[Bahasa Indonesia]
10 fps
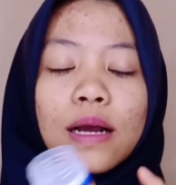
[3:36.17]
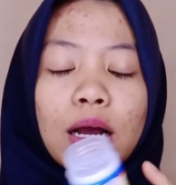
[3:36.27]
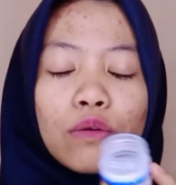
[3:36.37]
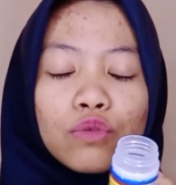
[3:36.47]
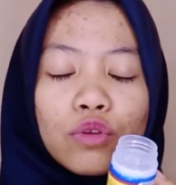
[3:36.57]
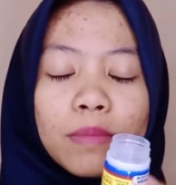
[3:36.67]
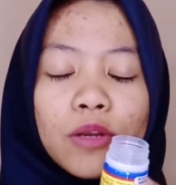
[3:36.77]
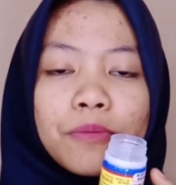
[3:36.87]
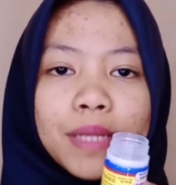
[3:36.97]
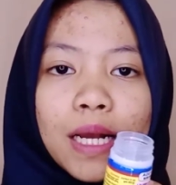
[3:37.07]
aku tuh
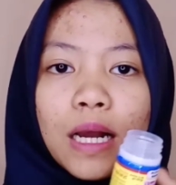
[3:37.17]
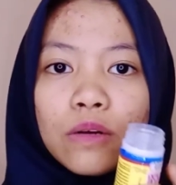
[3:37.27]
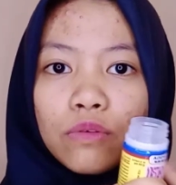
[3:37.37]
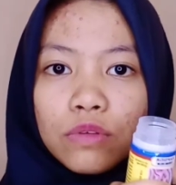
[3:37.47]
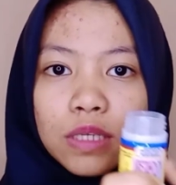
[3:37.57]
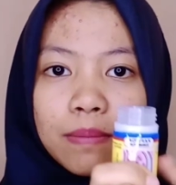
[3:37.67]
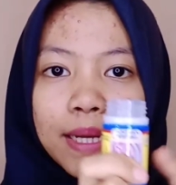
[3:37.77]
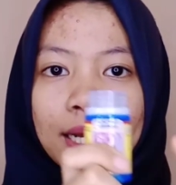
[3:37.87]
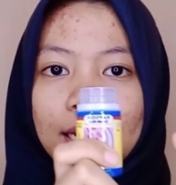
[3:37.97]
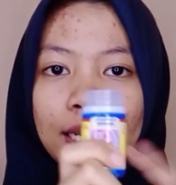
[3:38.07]
minumnya nggak nurut sama
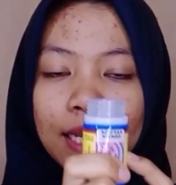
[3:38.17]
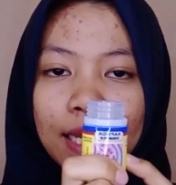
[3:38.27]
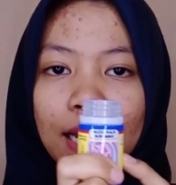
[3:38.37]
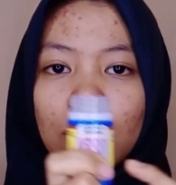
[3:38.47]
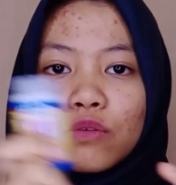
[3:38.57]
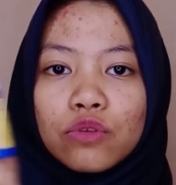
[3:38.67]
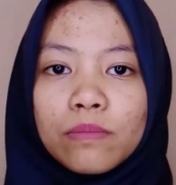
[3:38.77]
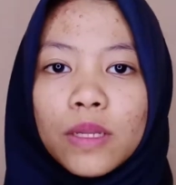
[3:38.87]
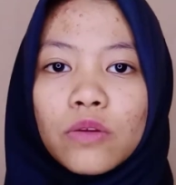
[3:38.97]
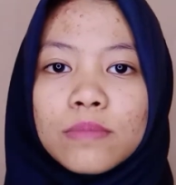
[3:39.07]
yang ini aku tuh
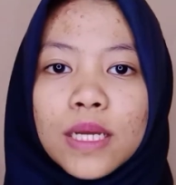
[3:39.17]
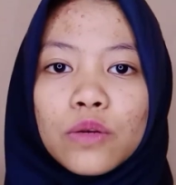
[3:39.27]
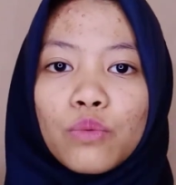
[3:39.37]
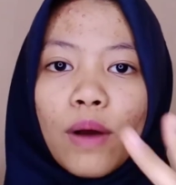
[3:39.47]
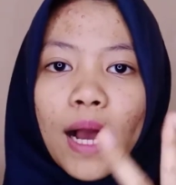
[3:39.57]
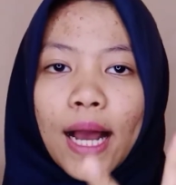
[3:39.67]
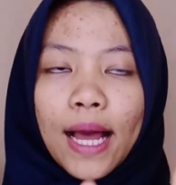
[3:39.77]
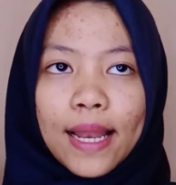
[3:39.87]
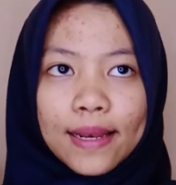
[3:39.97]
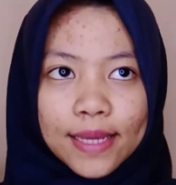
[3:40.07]
minumnya dua
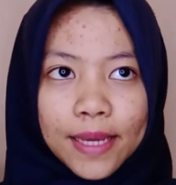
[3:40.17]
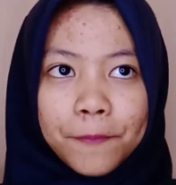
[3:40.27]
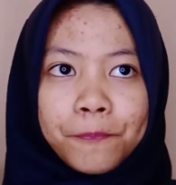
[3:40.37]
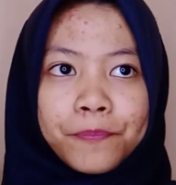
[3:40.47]
kali